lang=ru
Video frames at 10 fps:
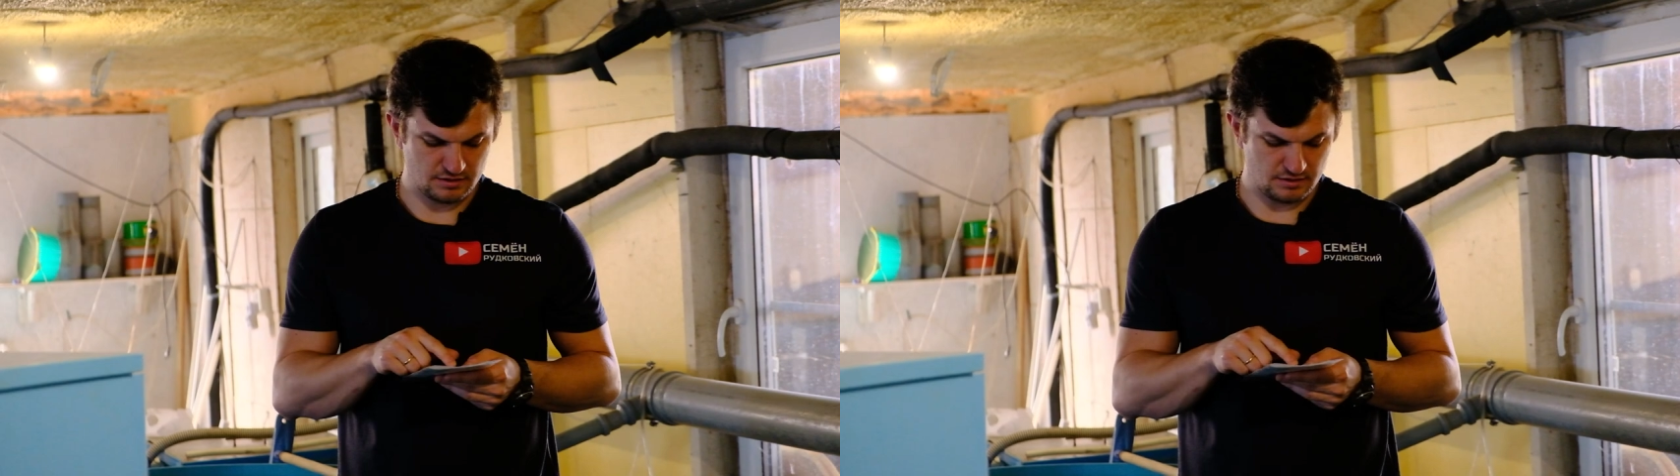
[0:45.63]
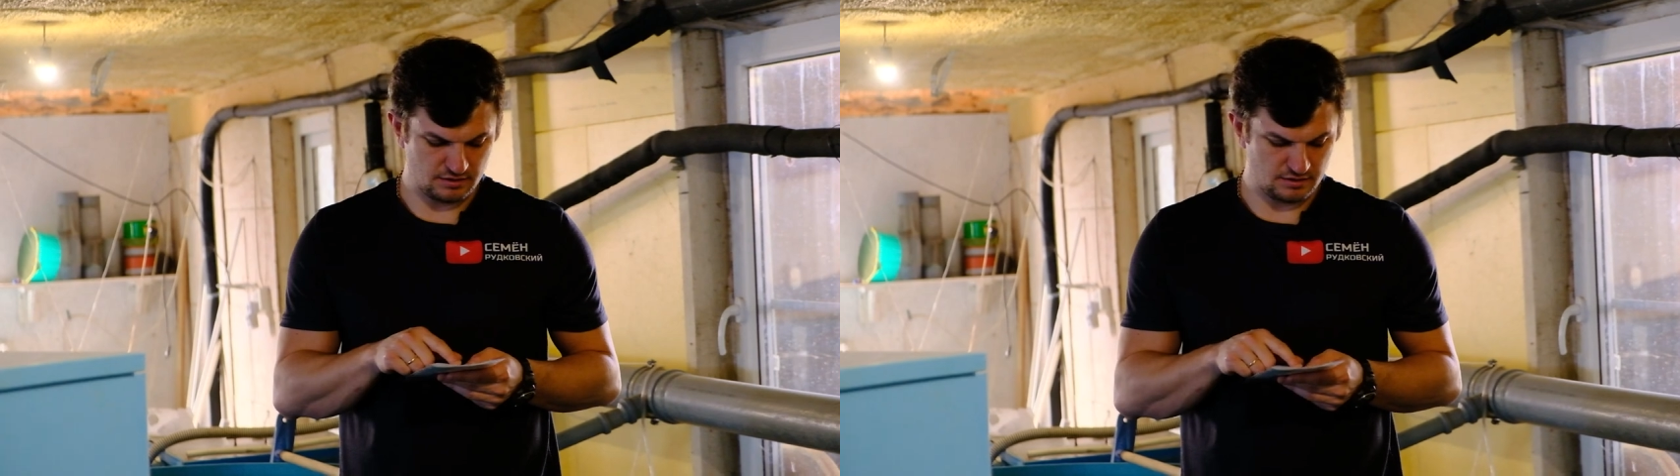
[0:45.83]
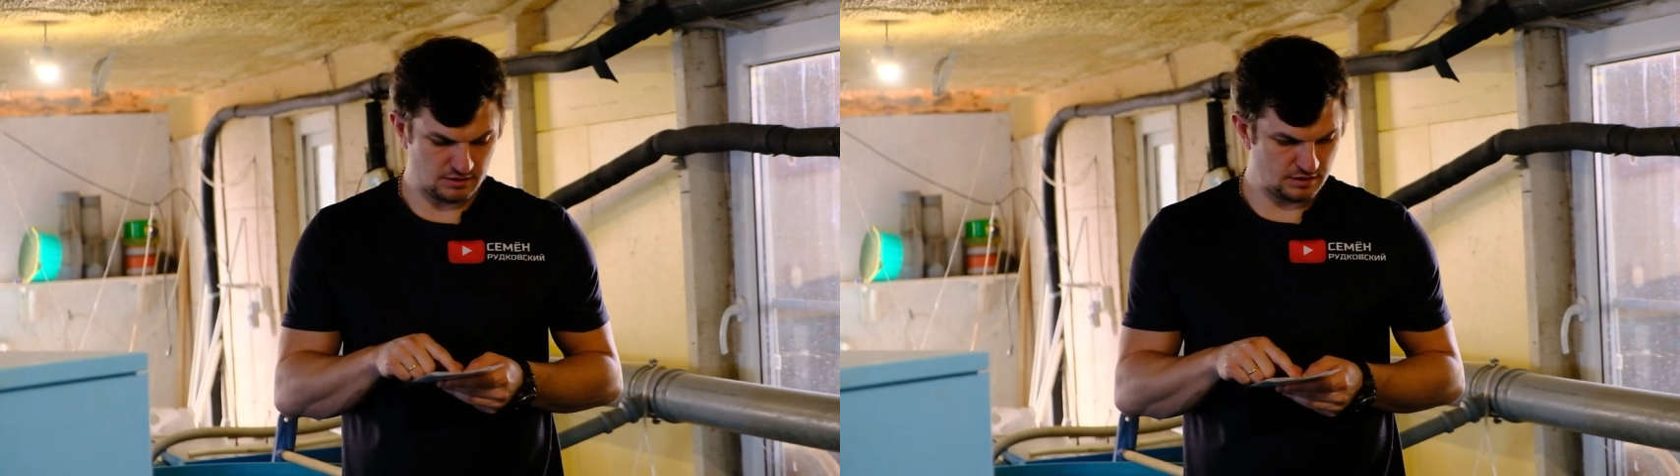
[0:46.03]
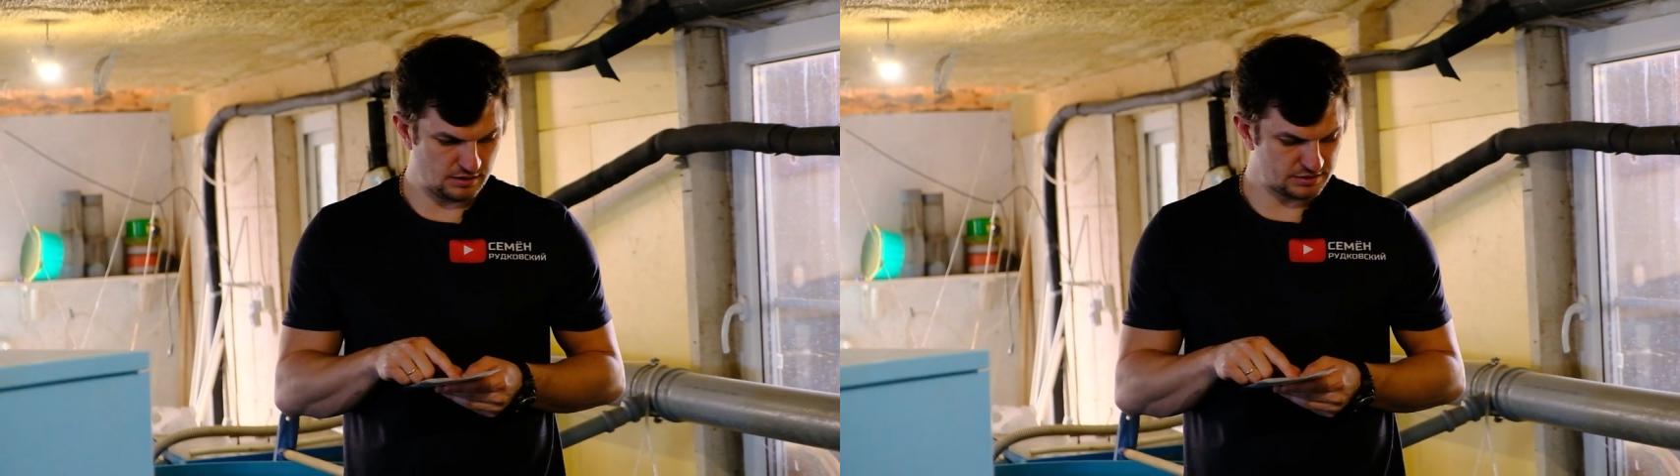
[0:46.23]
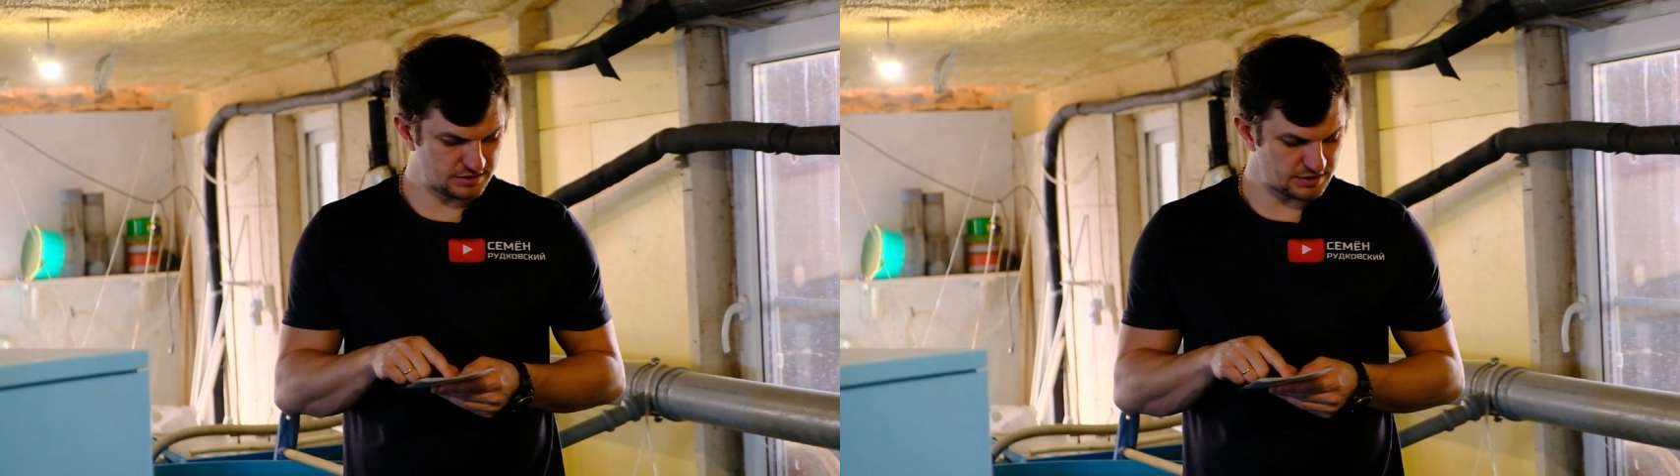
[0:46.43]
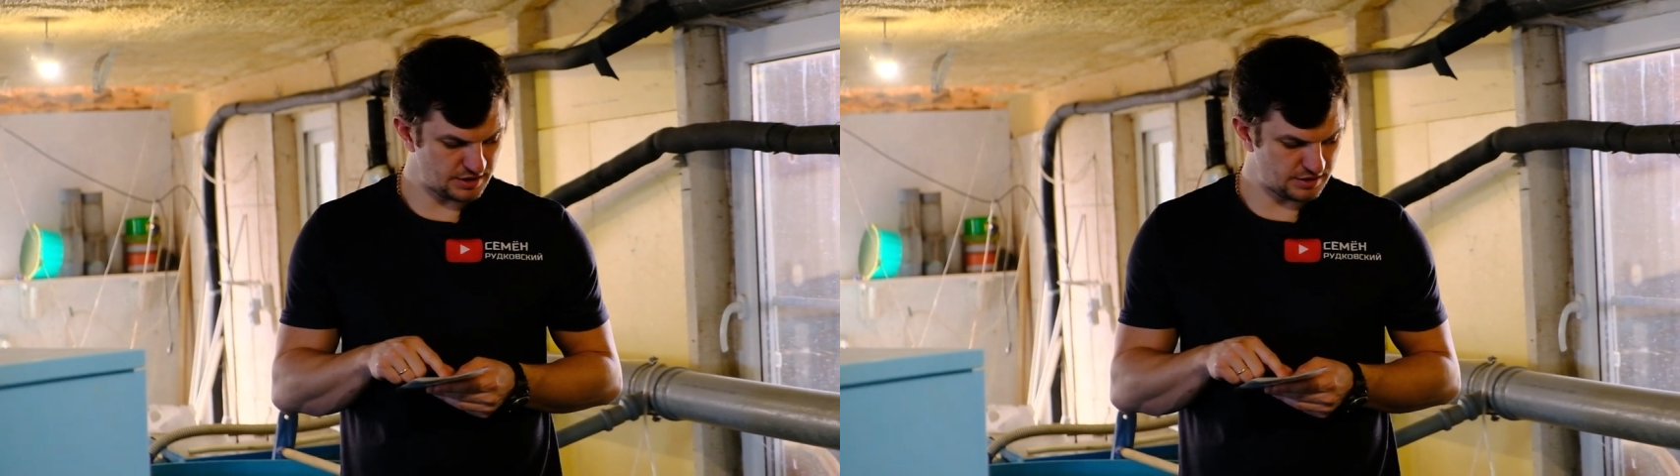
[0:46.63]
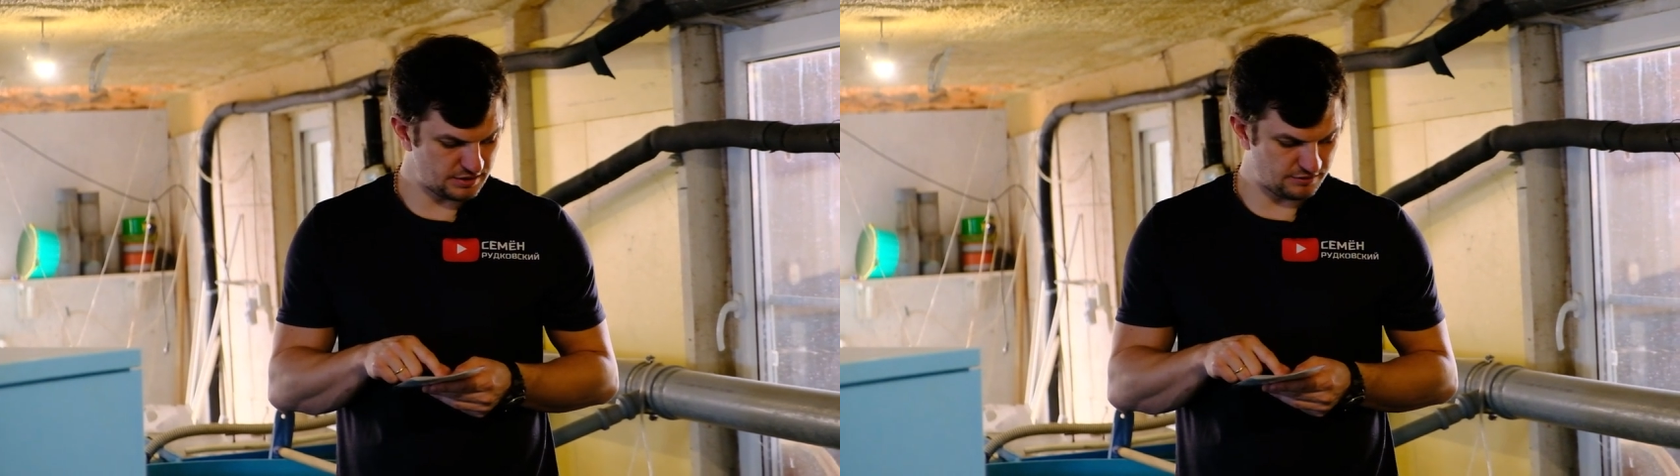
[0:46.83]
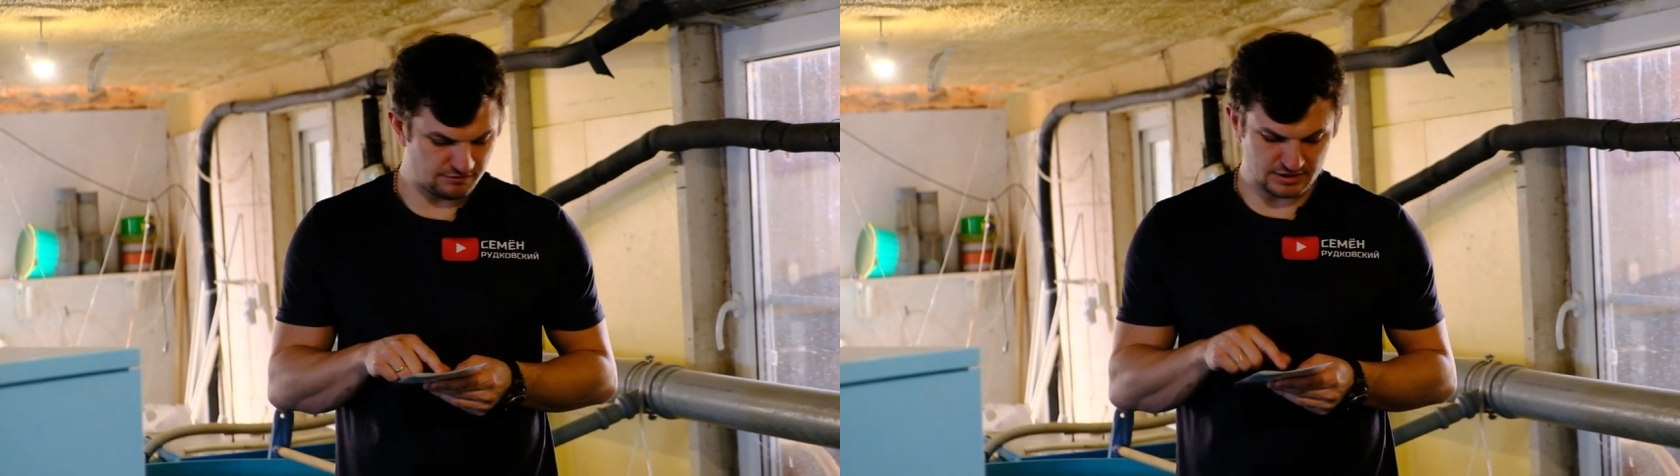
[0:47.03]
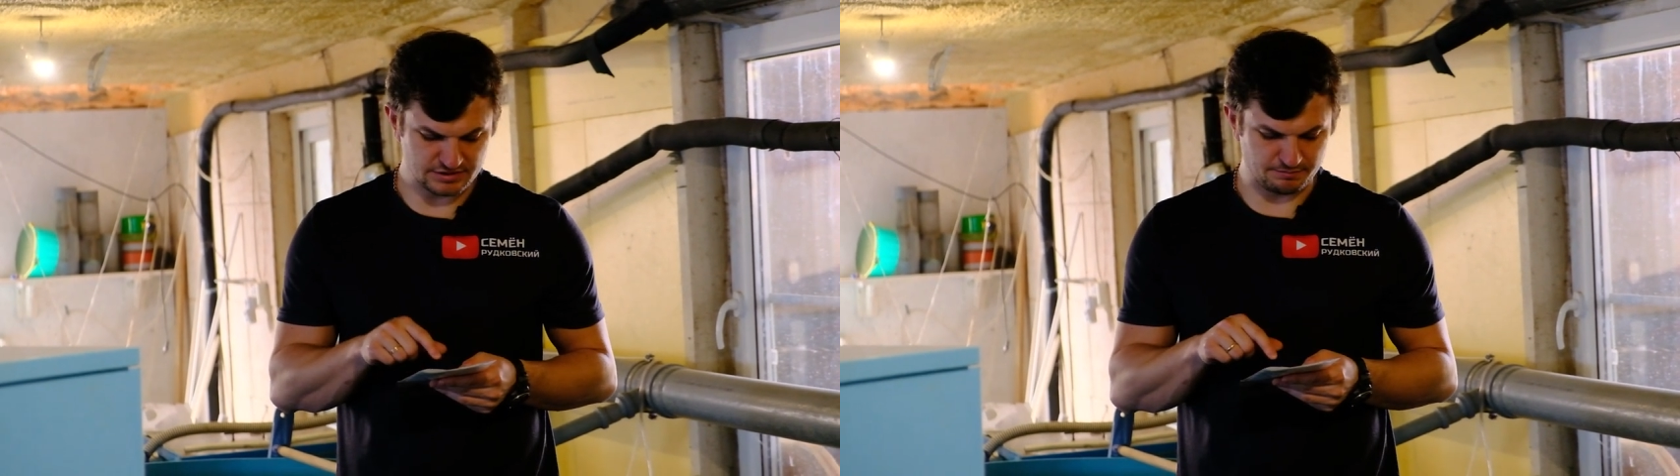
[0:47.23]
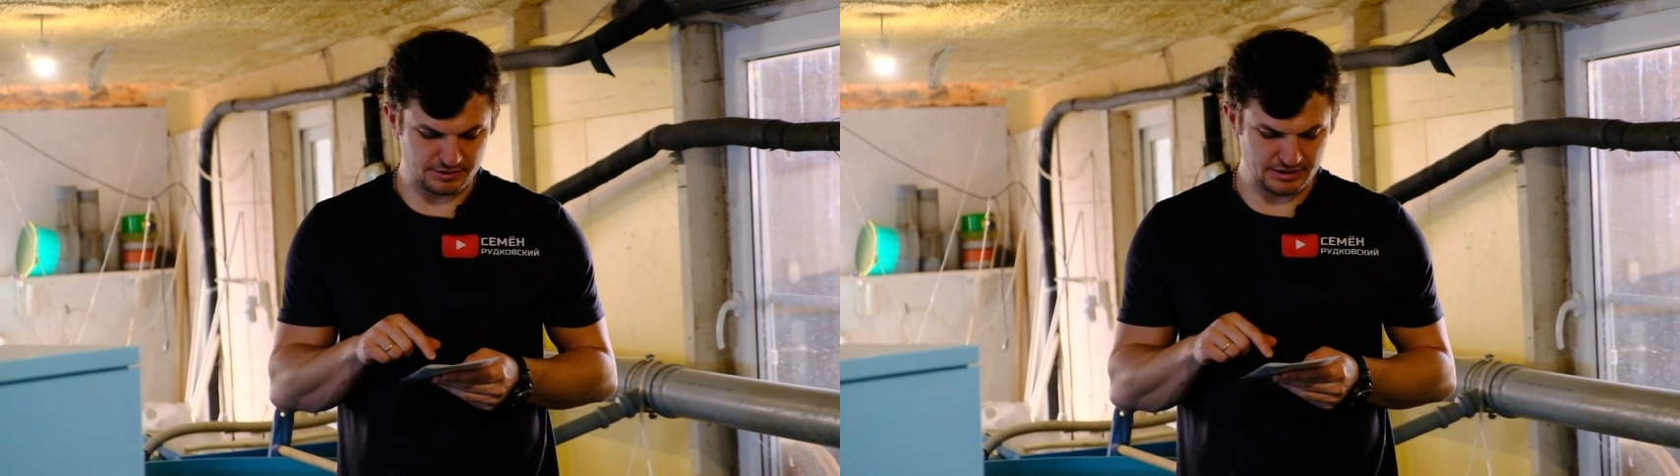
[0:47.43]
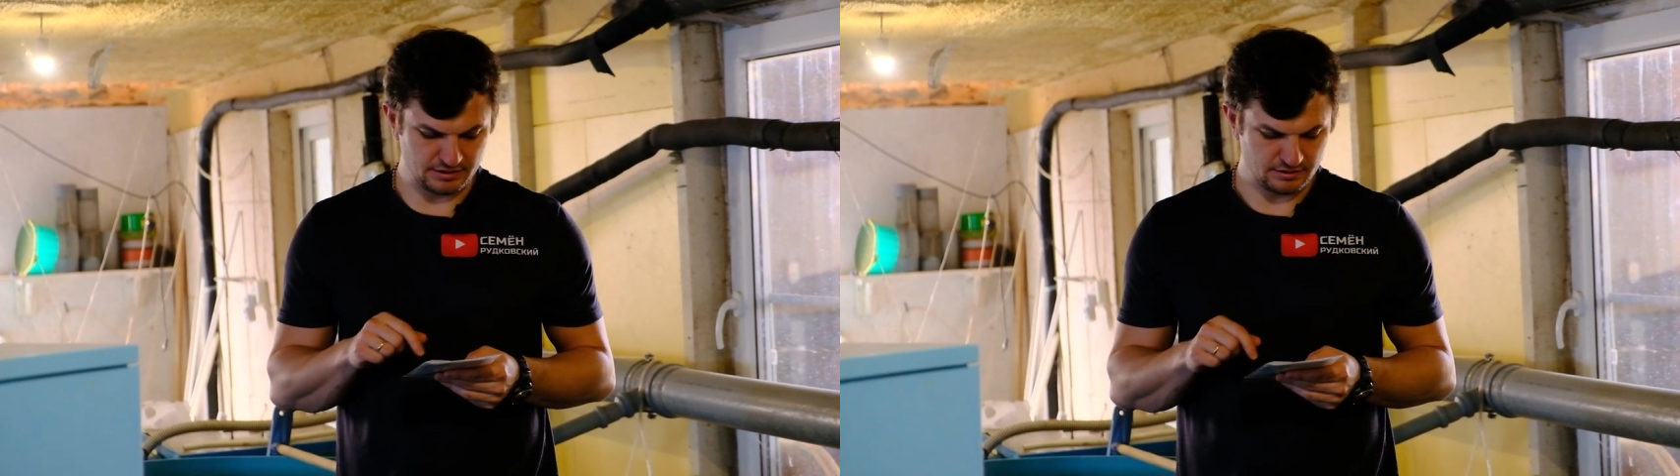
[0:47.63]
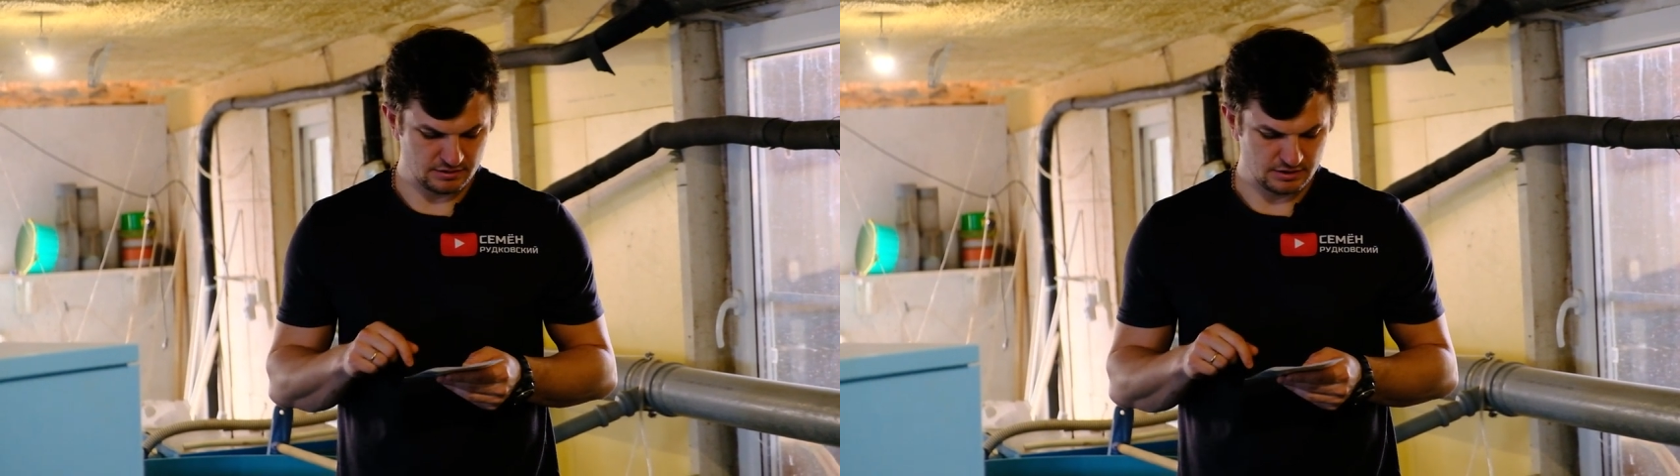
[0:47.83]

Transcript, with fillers: И средний вес был